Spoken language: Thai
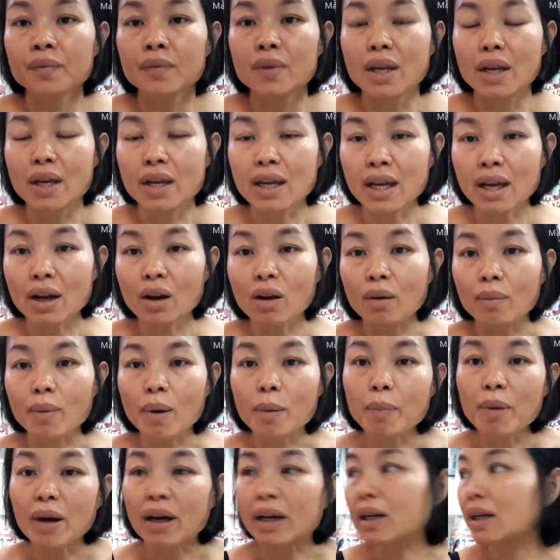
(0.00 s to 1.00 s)
ดี๋ยวยังไงขอไป
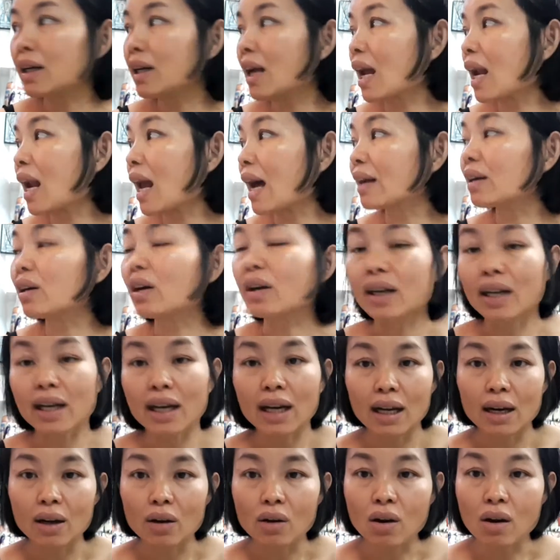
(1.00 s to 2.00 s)
เปิดหน้าร้านก่อนนะ
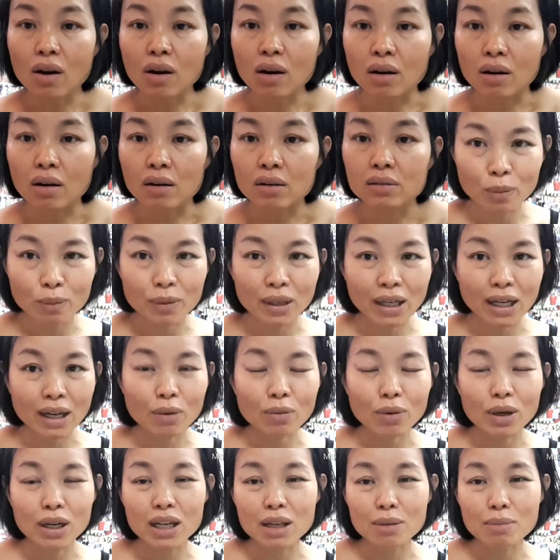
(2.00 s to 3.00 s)
คะ แล้วก็นะคะ
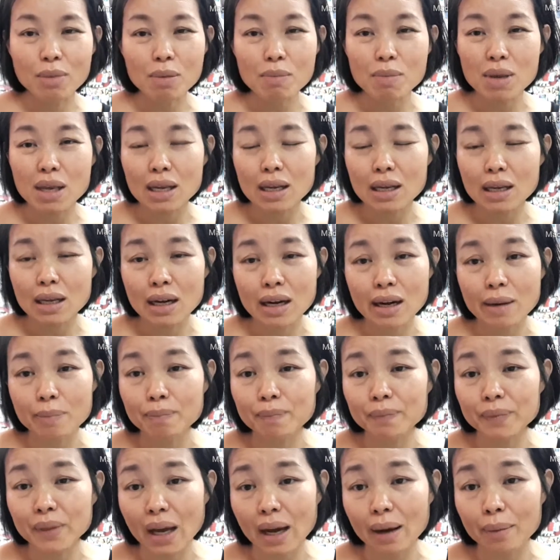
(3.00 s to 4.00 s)
วันนี้ไม่มีคลิป
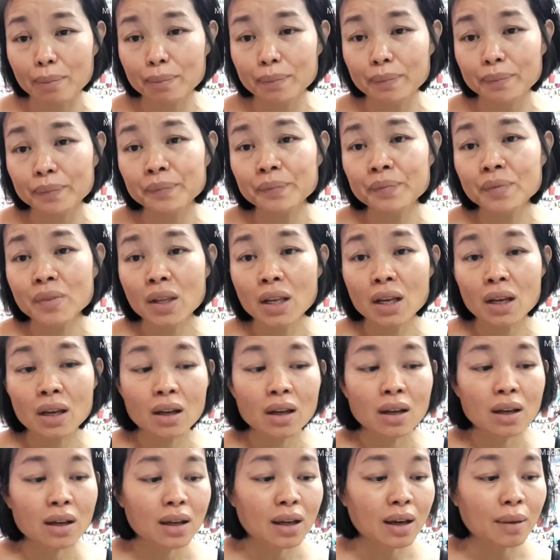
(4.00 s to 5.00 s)

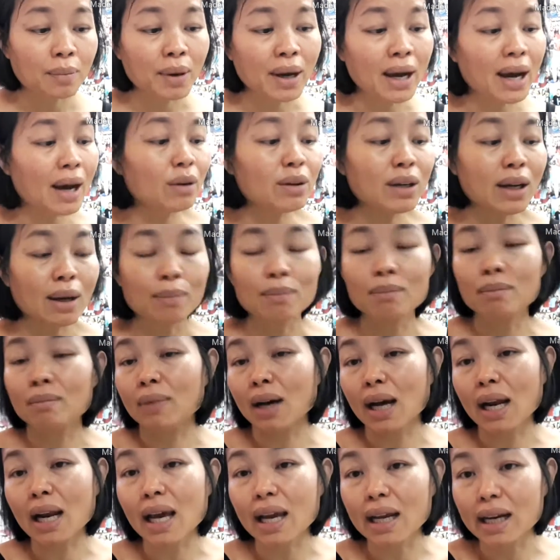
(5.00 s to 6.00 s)
ทำกับข้าว
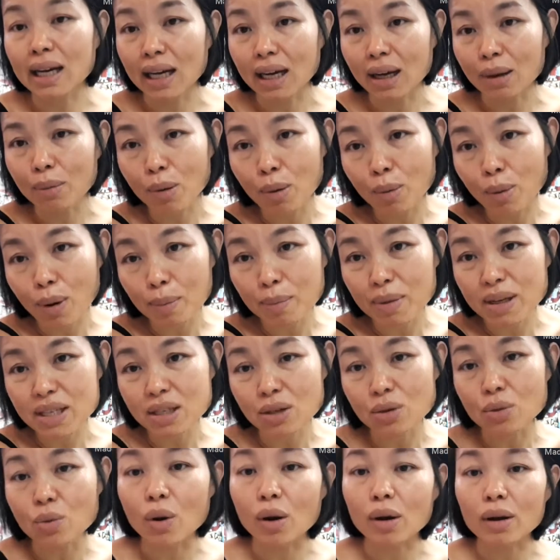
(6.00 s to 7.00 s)
ทำอะไรนะคะ เพราะว่าไม่
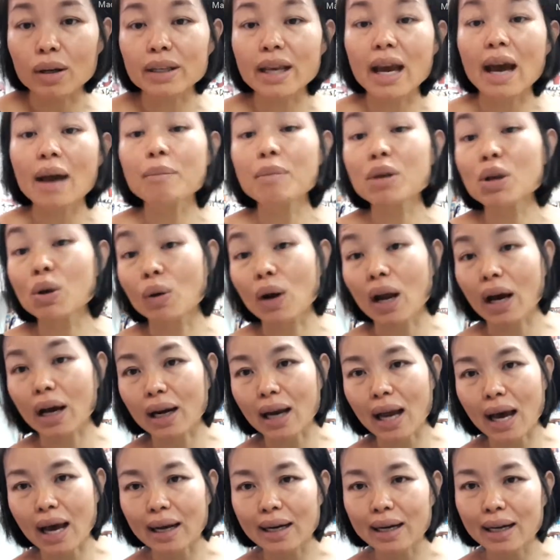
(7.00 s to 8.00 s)
สะดวกย้ายมาอยู่หลัง
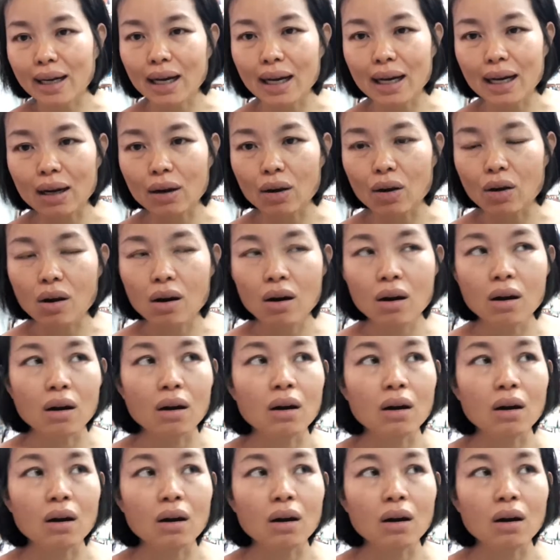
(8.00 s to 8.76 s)
ร้านนะคะ แล้วก็